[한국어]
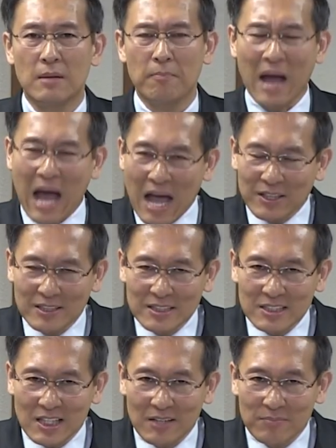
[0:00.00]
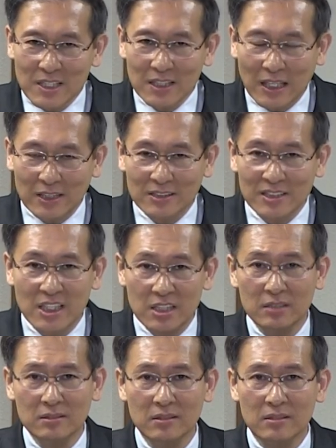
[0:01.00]
많은 사람들이 다니는
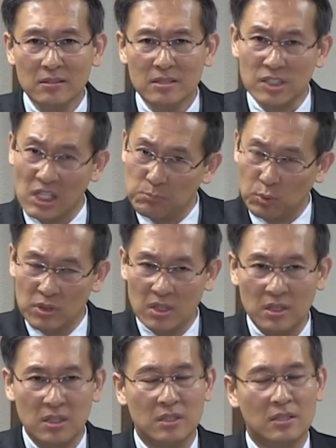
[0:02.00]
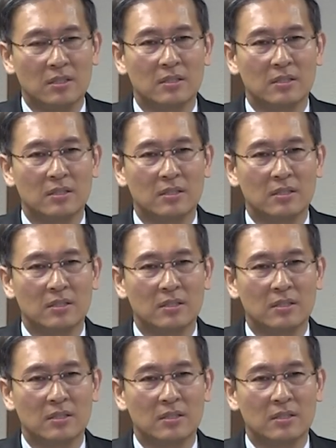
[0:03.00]
길은 잘못된 길이다.